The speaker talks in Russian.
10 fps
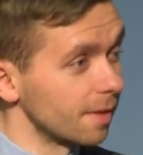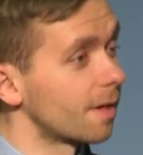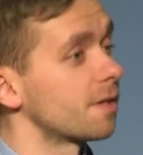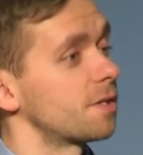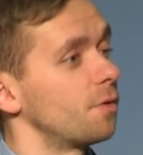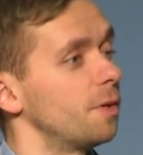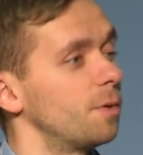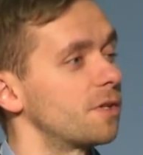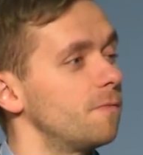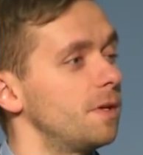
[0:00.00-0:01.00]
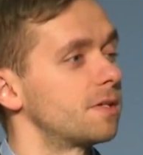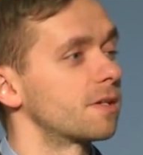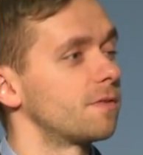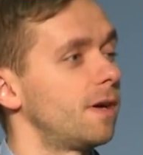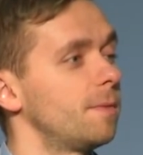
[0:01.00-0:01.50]
Я рад сегодня быть вместе
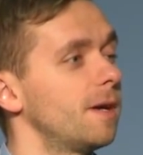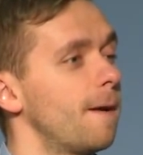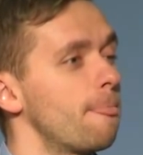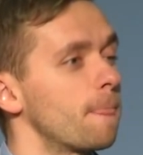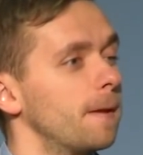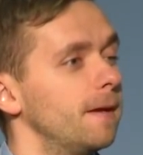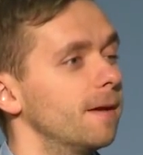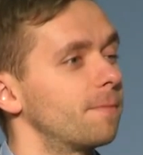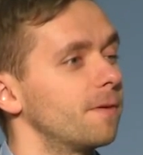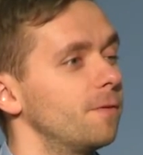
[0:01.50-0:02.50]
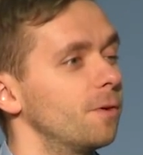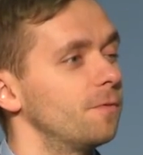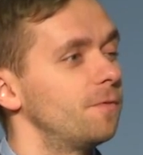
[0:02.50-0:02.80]
с вами. Я провел